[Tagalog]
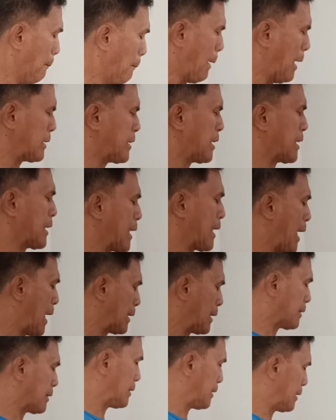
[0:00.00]
Father God,
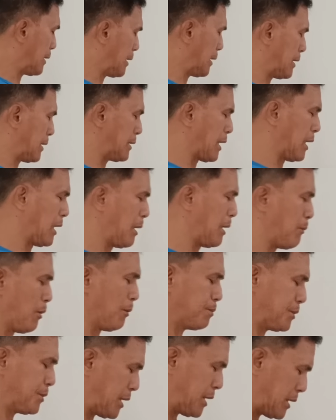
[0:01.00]
in the name of
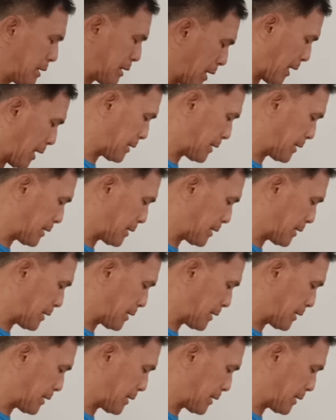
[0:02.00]
Jesus,